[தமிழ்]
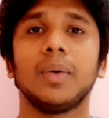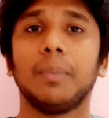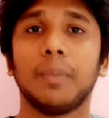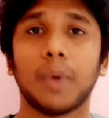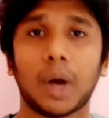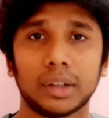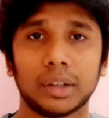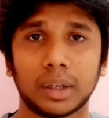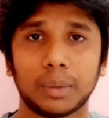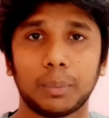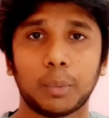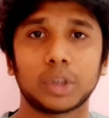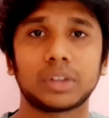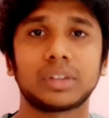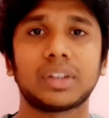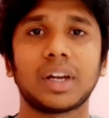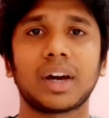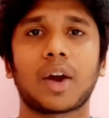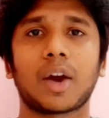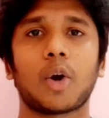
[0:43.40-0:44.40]
அந்த மொத்த
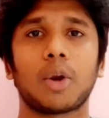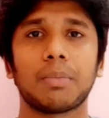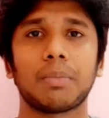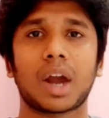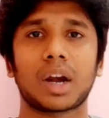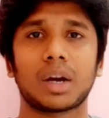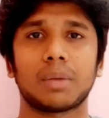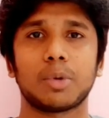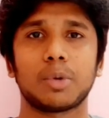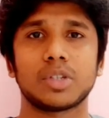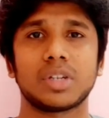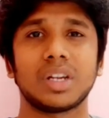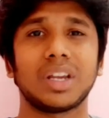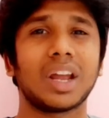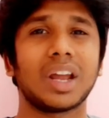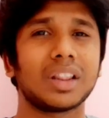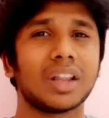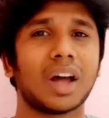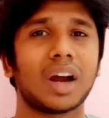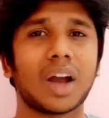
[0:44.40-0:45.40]
க்ரௌடுமே அரண்டு போச்சு
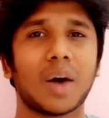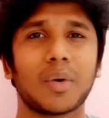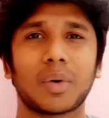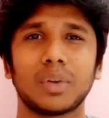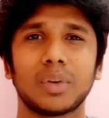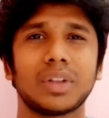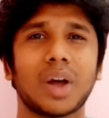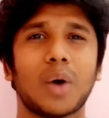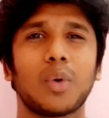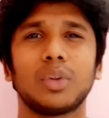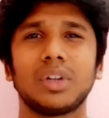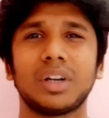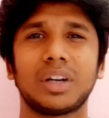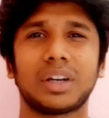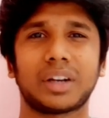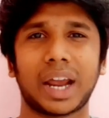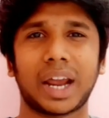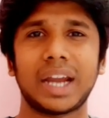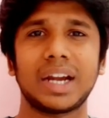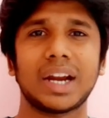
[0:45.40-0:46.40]
இருந்தாலும் அவர் வந்து அவங்க வந்து
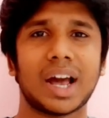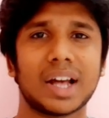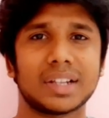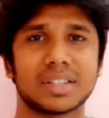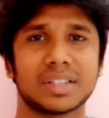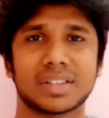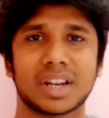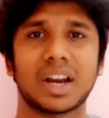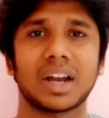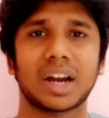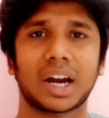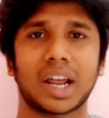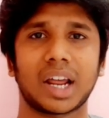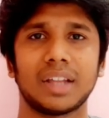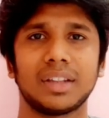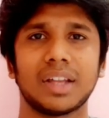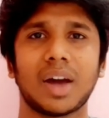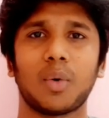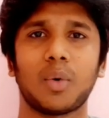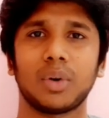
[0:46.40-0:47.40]
ட்ரெயின் அசசைன்லாம்
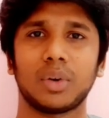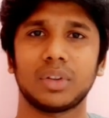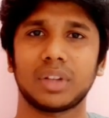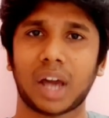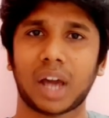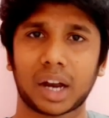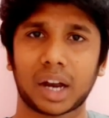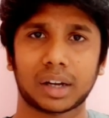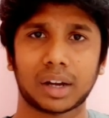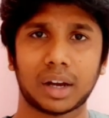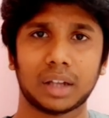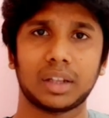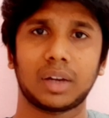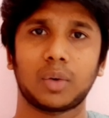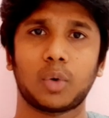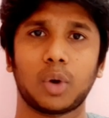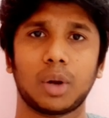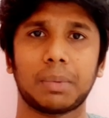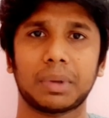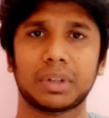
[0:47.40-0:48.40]
கிடையாது அவங்களுக்கு வந்து கரெக்டாக அந்த
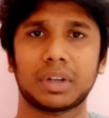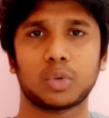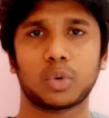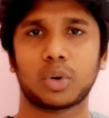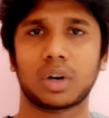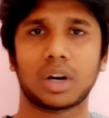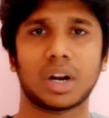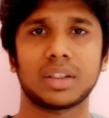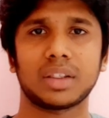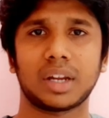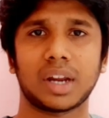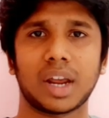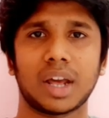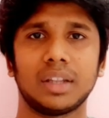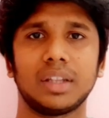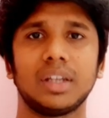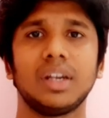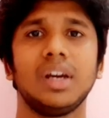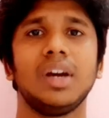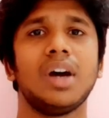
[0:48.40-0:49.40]
குறிப்பத்தம் சொல்கிறலாம்
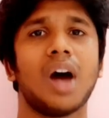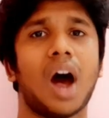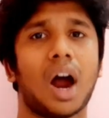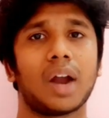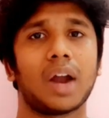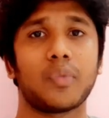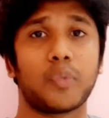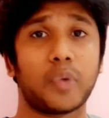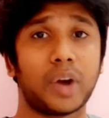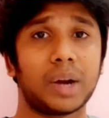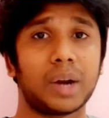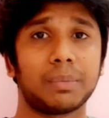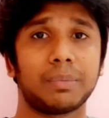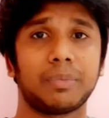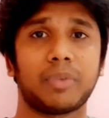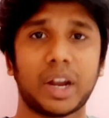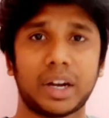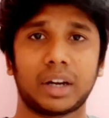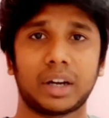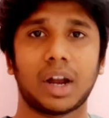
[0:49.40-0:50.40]
தெரியாது ஆனால் ஃப்ரீடம்
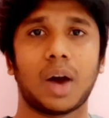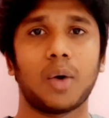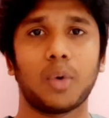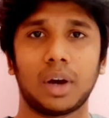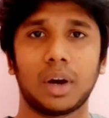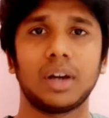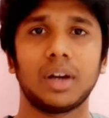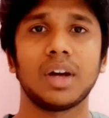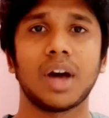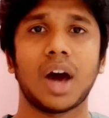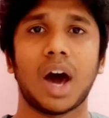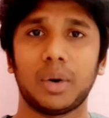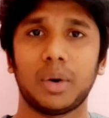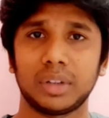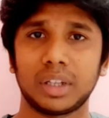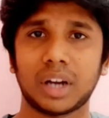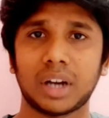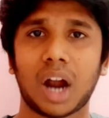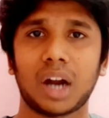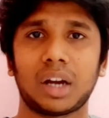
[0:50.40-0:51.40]
ஃபைட்டர் அவங்க
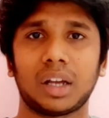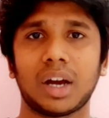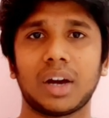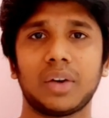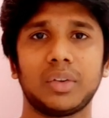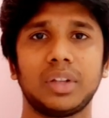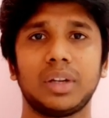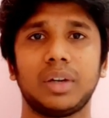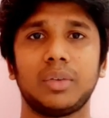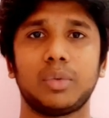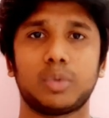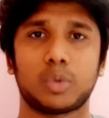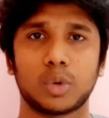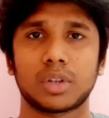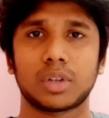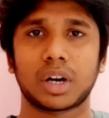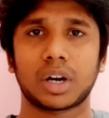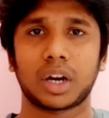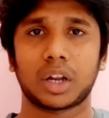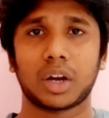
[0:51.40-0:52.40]
வந்து நாட்டுக்கு வந்து
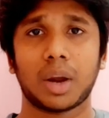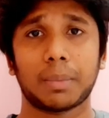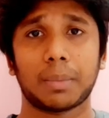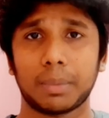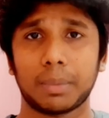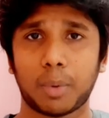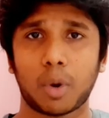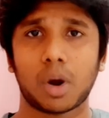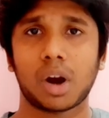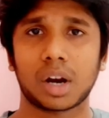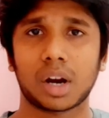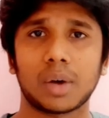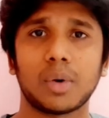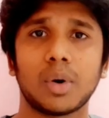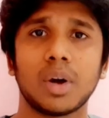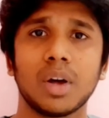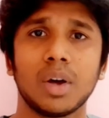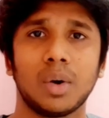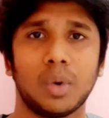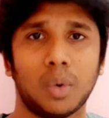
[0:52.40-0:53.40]
சுதந்திரம் கிடைக்கணும் அப்படின்னு போராடுற
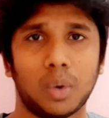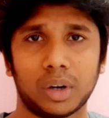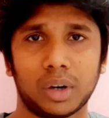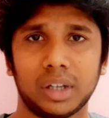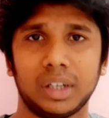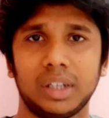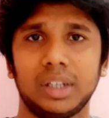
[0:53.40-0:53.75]
ஒரு